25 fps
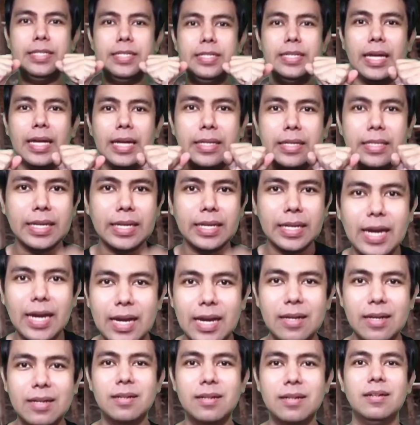ยังไงยังไง
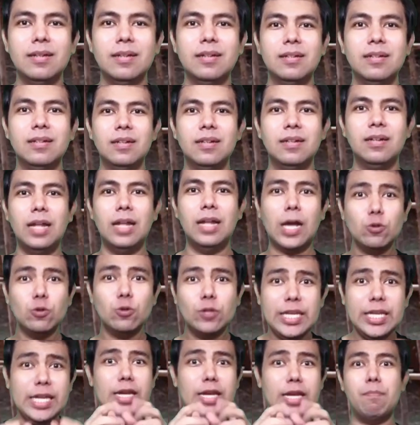แล้วเขา
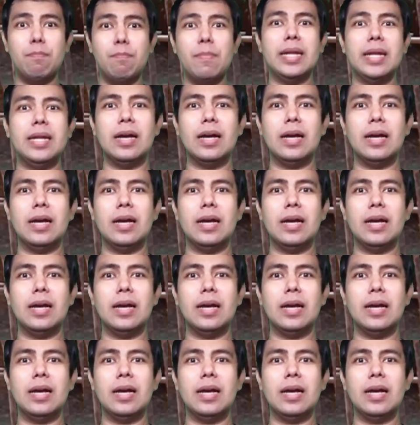ถีบมันอ่ะ